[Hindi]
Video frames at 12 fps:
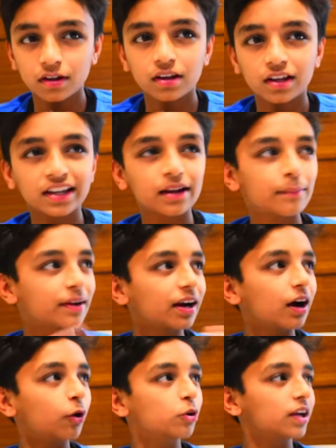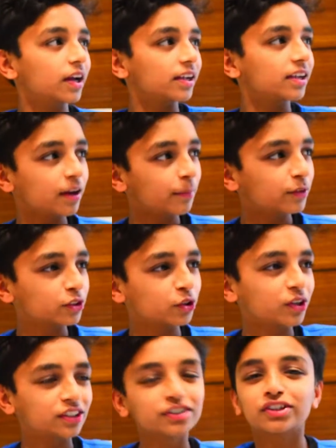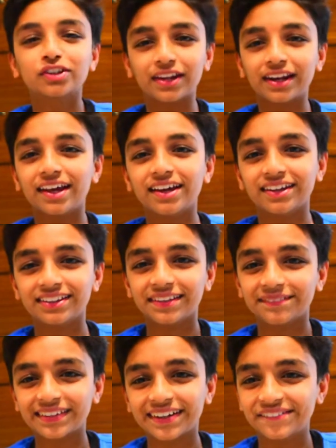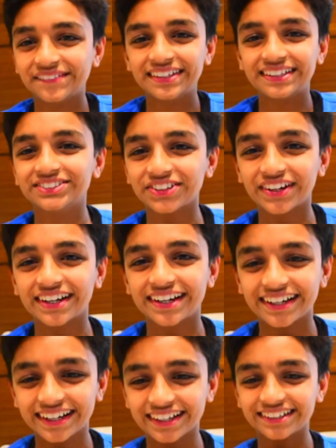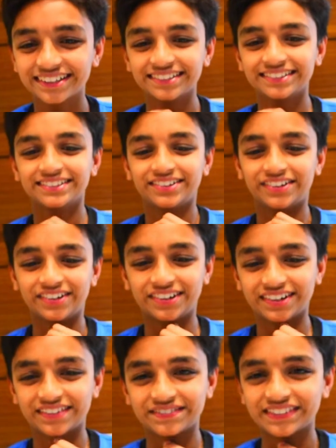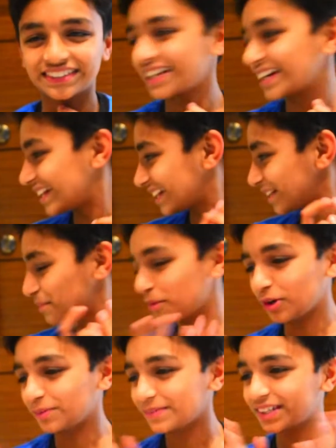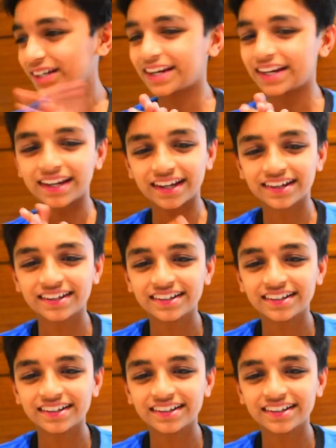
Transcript: लेकिन अभी कहाँ होली आएगी अभी तो थोड़े से दिन है तब तक हम भी इंजॉय करेंगे और मज़ा करेंगे बहुत मज़ा करेंगे